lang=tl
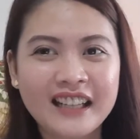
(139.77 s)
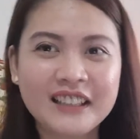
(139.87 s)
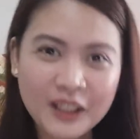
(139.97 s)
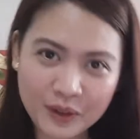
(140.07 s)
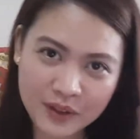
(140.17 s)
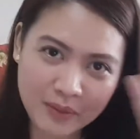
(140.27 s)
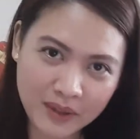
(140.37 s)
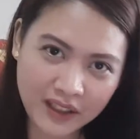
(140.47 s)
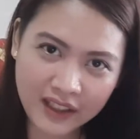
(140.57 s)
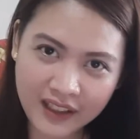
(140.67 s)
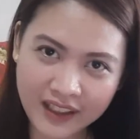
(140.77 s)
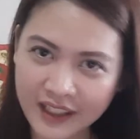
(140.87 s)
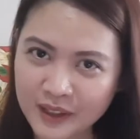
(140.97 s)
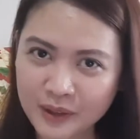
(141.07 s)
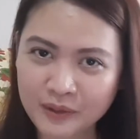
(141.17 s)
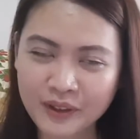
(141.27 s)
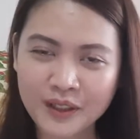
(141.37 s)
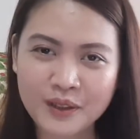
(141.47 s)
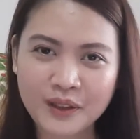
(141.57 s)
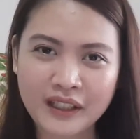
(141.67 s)
at hello sa mga high school
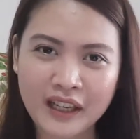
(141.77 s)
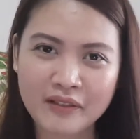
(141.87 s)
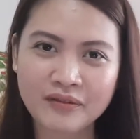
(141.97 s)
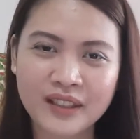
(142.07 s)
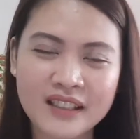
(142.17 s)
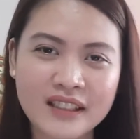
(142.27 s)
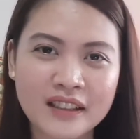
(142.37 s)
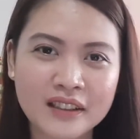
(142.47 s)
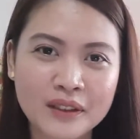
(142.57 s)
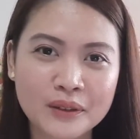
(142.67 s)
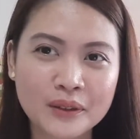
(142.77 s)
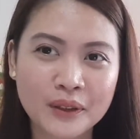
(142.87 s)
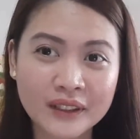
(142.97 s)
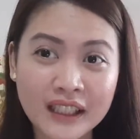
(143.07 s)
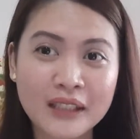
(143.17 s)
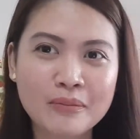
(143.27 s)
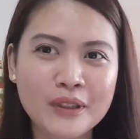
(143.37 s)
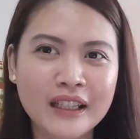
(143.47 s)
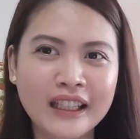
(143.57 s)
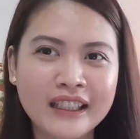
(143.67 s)
friends ko at LM friends na nanonood. Alam niyo
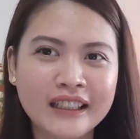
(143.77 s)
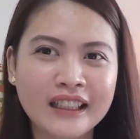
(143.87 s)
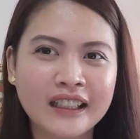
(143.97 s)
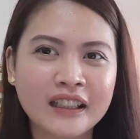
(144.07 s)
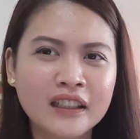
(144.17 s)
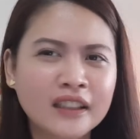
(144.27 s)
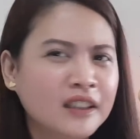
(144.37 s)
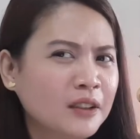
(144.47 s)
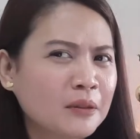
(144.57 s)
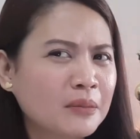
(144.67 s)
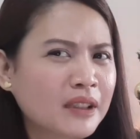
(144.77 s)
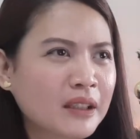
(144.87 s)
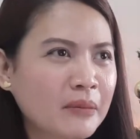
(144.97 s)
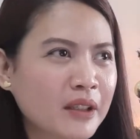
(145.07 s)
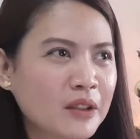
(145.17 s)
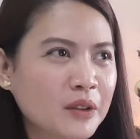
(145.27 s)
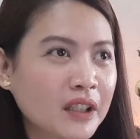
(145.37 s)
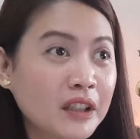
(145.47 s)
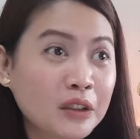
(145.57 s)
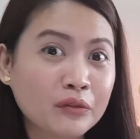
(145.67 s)
yan na kumbaga medyo
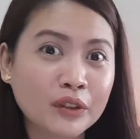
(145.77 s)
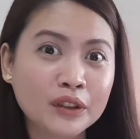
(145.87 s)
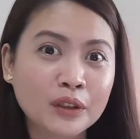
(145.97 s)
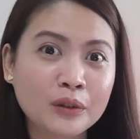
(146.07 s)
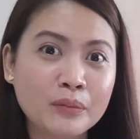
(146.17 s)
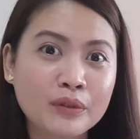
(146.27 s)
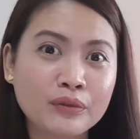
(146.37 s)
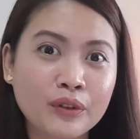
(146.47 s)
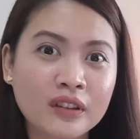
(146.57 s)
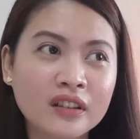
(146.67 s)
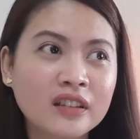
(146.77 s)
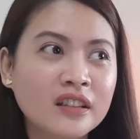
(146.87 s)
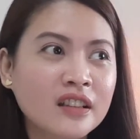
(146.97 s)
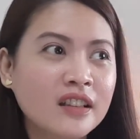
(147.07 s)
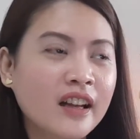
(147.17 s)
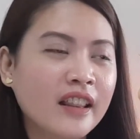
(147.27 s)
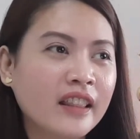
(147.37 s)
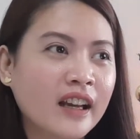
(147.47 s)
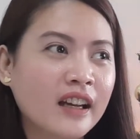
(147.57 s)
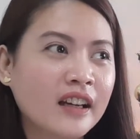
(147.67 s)
introvert ako before
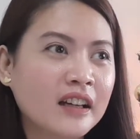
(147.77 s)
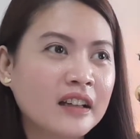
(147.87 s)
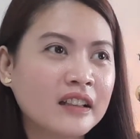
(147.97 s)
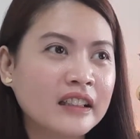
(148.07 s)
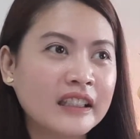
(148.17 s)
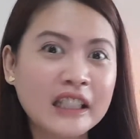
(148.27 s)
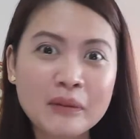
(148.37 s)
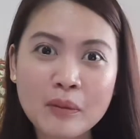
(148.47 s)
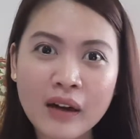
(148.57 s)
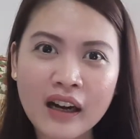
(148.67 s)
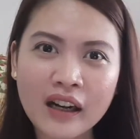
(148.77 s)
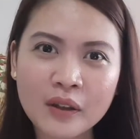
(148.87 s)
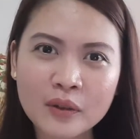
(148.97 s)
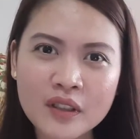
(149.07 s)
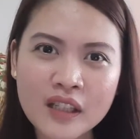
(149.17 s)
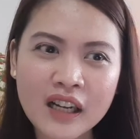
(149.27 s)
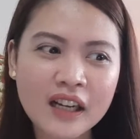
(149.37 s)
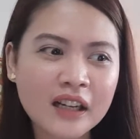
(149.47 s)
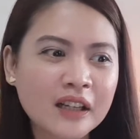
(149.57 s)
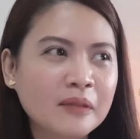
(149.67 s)
na hindi mo
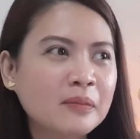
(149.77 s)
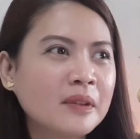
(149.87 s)
makakausap,